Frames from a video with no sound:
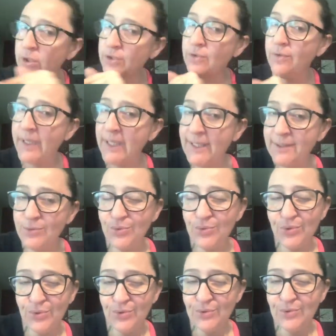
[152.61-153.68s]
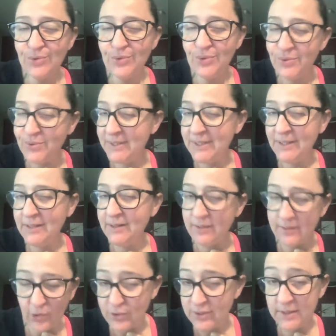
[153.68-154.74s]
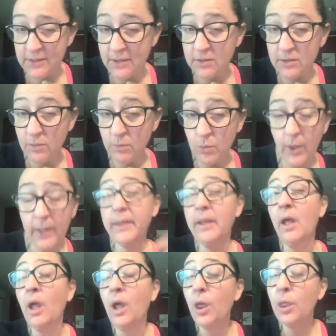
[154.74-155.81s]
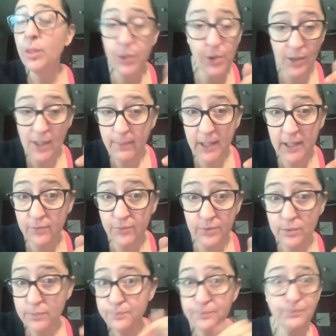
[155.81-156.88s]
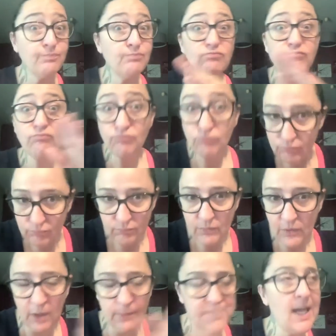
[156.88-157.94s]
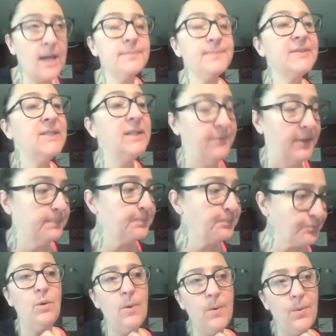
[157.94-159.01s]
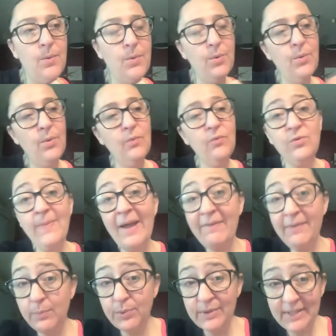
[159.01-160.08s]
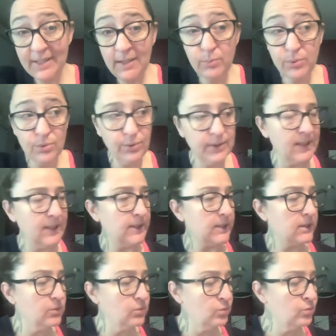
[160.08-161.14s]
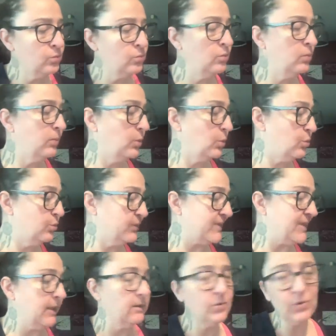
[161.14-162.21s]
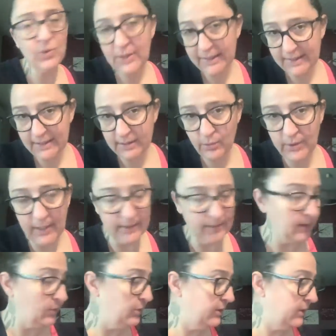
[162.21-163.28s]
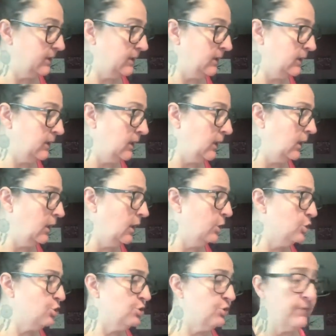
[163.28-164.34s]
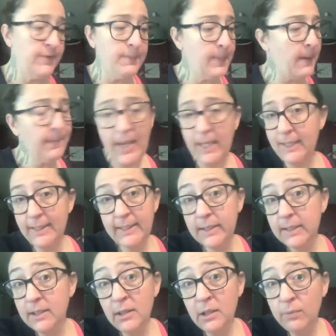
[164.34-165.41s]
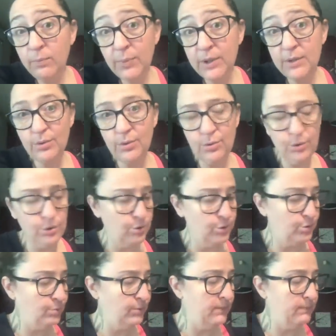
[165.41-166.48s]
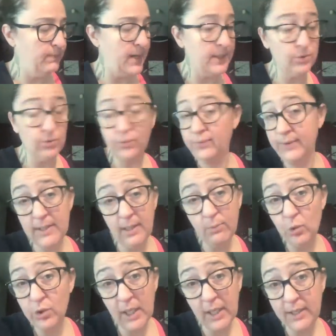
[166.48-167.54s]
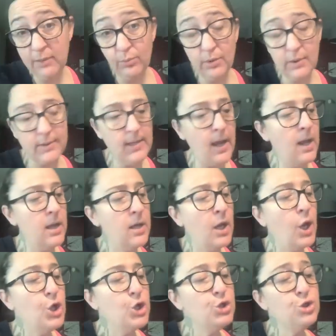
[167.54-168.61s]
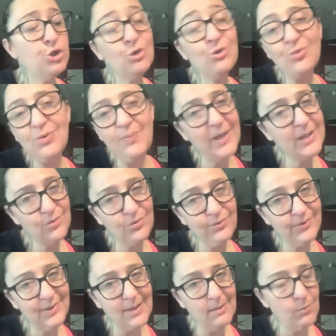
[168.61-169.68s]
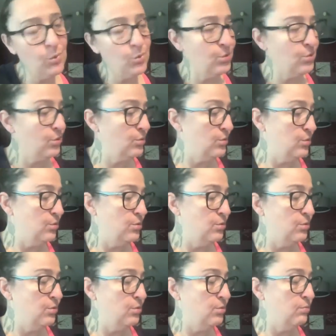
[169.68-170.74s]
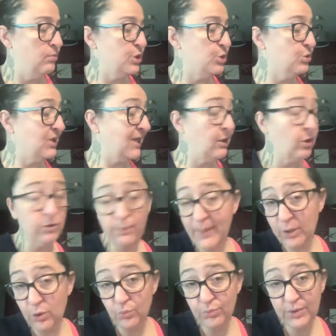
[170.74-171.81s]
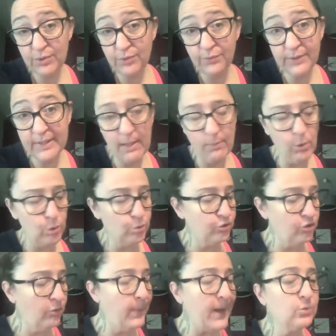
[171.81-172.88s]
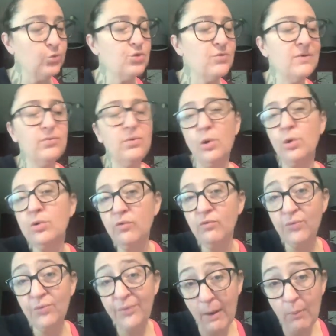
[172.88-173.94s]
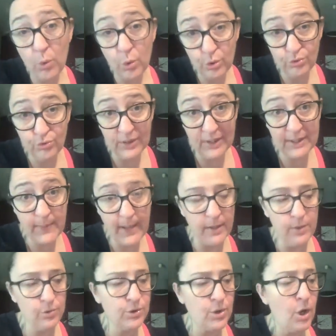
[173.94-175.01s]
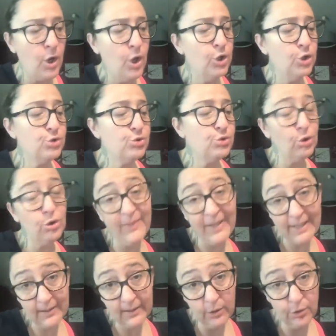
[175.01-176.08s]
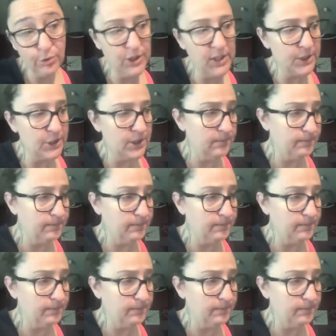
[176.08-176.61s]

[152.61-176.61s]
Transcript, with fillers: retrouverez les tutos de Lucie 3615 Comquat dans la barre d'infos. Comme ça, c'est fait. Euh, vous m'avez posé beaucoup de questions concernant les aiguilles à tricoter. Je ne vais pas parler technique parce que je ne suis pas suffisamment calée pour ça. Je ne suis pas suffisamment... Euh, bah, je tricote pas depuis suffisamment longtemps. Par contre, je vais vous, vous faire mon retour d'expérience sur le matériel que j'ai acheté.